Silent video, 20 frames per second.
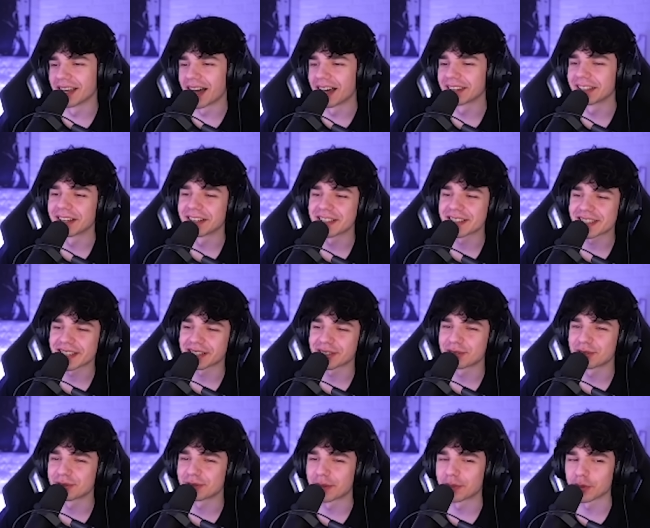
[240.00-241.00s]
analiza
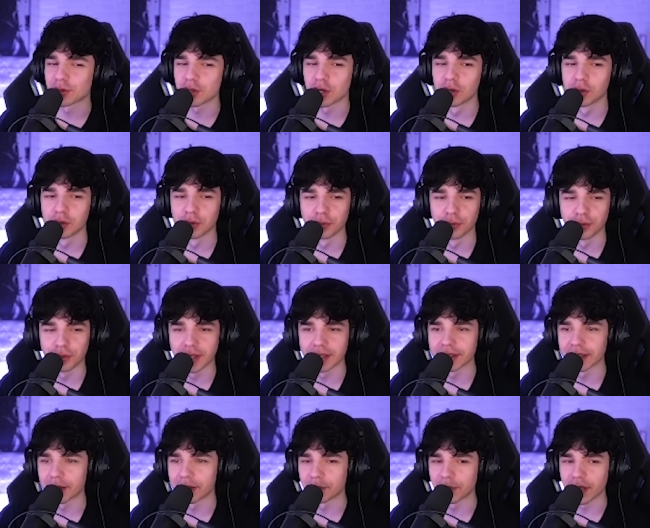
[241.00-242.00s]
k***a pociągów w
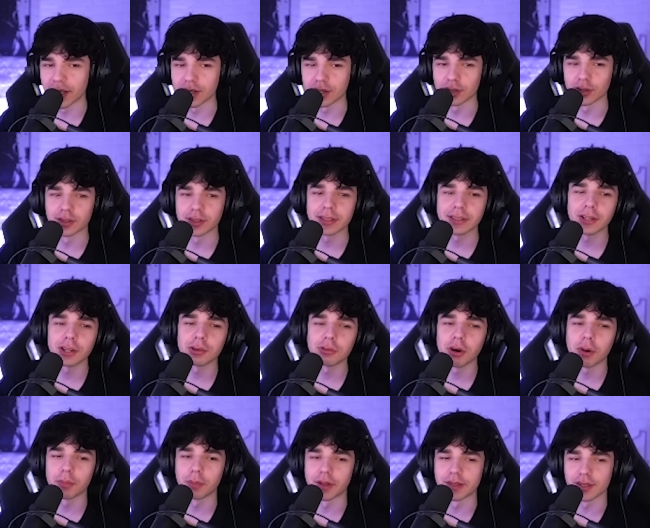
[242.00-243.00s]
GTA 5, no tylko
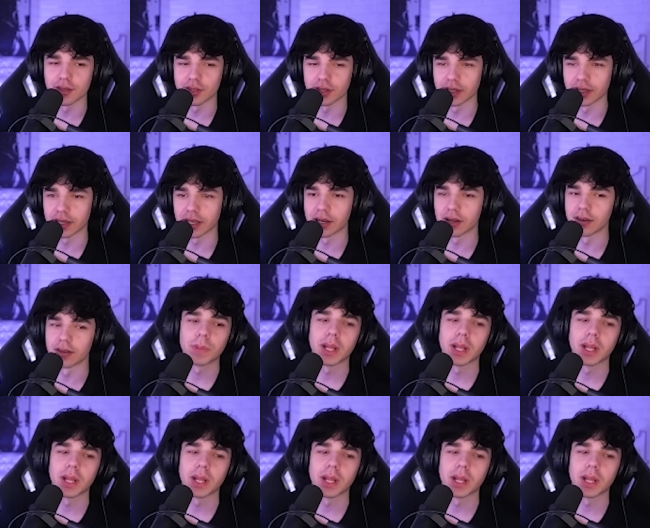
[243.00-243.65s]
chłop ma coś takiego.